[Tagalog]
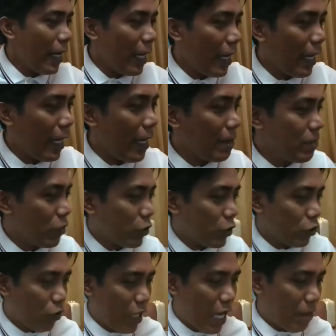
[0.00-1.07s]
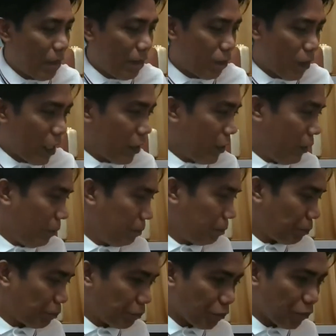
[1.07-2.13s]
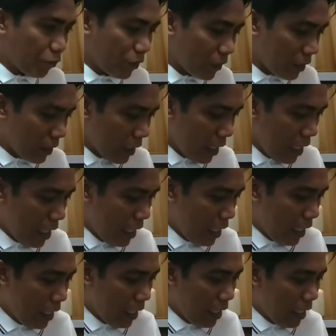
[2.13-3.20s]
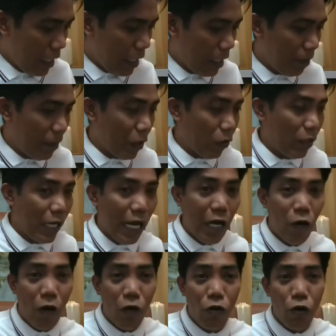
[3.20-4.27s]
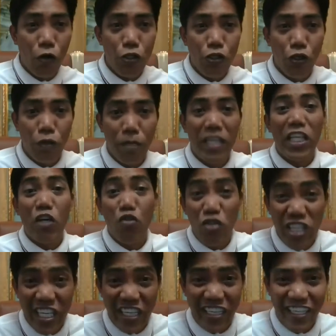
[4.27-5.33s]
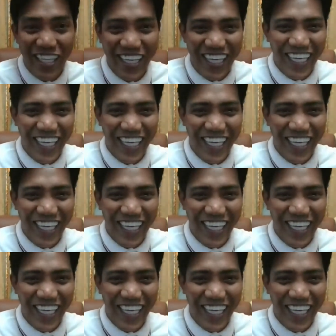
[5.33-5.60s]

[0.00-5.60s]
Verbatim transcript: um, gusto ko lamang pong ano, uh, meron lang ako akong gustong batikusin.